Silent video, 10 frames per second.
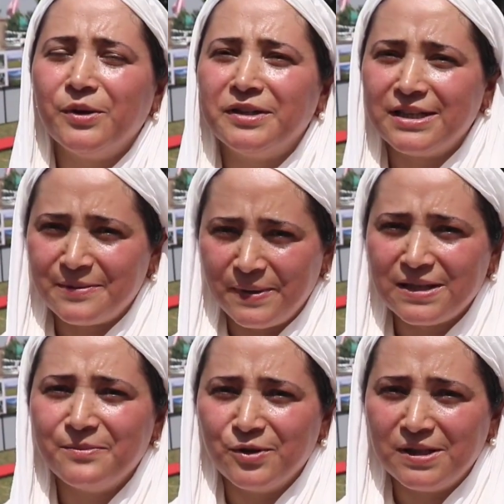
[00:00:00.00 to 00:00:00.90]
क्यूरेटर एस पी
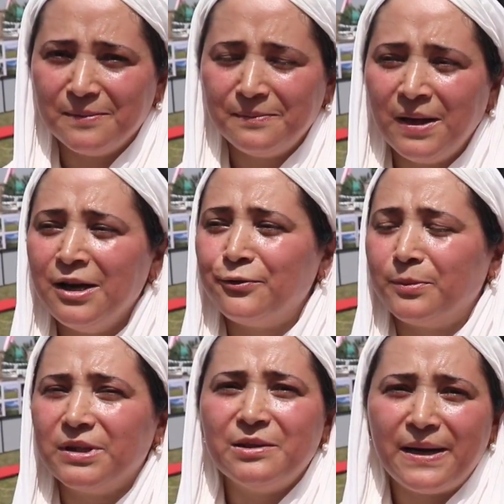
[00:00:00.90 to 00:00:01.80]
एस म्यूज़ियम
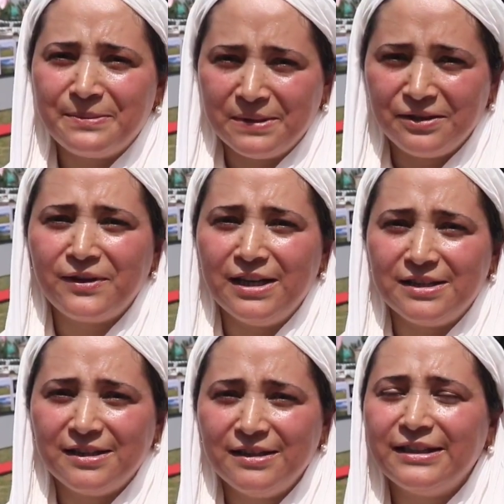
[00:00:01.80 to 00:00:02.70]
फ्रॉम द डिपार्टमेंट ऑफ
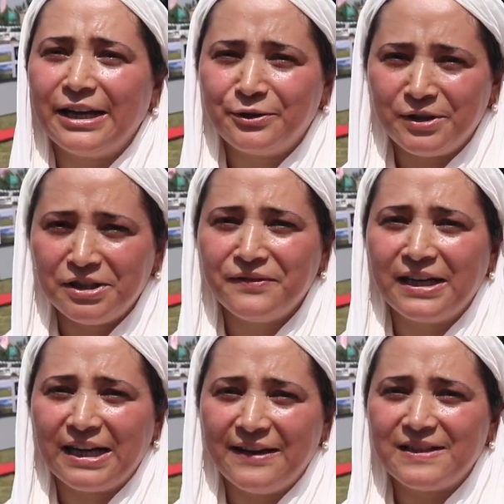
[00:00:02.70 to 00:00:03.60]
कल्चर डायरेक्टरेट ऑफ
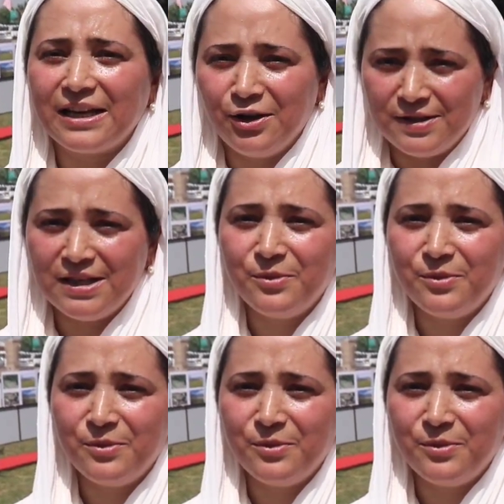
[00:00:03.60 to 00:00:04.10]
आर्काइव्स आर्कियोलॉजी